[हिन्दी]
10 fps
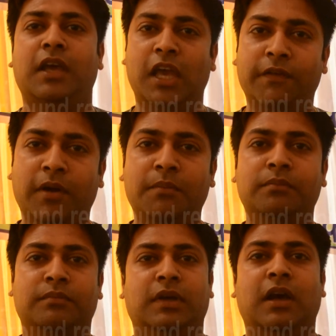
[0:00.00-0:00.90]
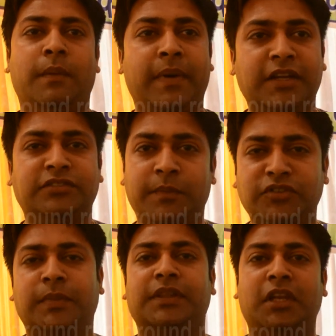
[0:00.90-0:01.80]
एवं हमारे
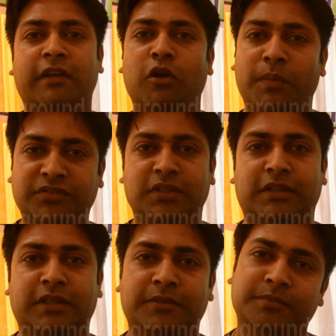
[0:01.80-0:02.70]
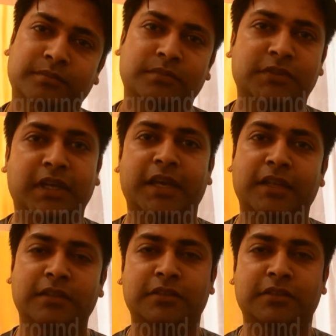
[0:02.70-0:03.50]
समस्त मंत्रीगण उपस्थित तो